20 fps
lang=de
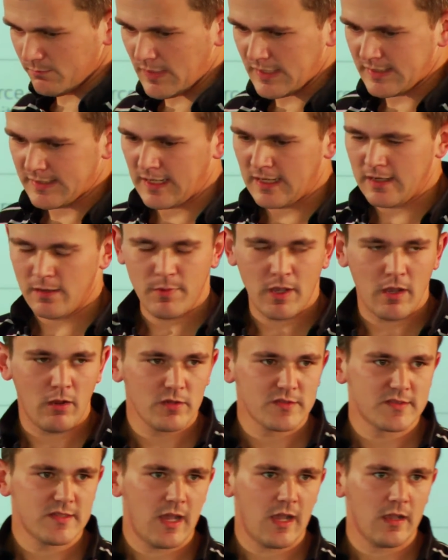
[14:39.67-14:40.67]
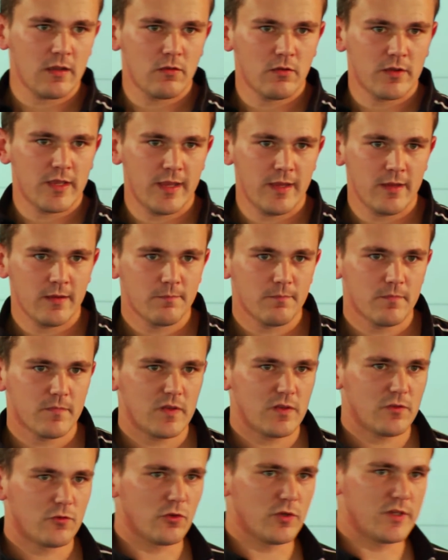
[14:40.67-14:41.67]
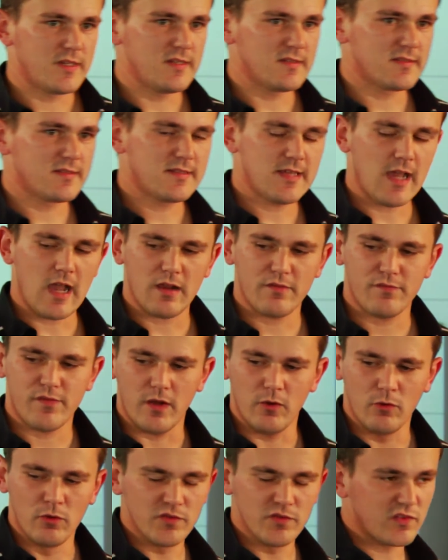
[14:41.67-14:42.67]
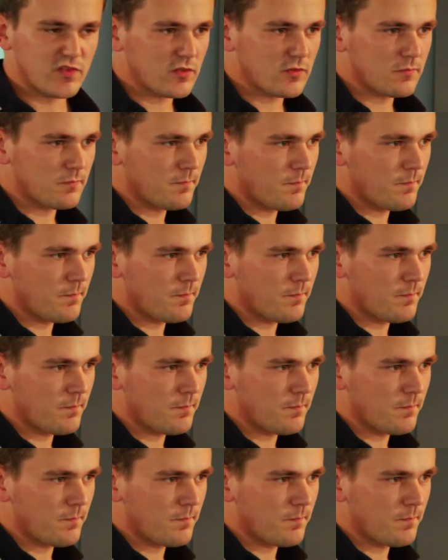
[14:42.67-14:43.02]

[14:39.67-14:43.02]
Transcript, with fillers: Man kann aber auch sagen, okay, durch diesen Tag Verlust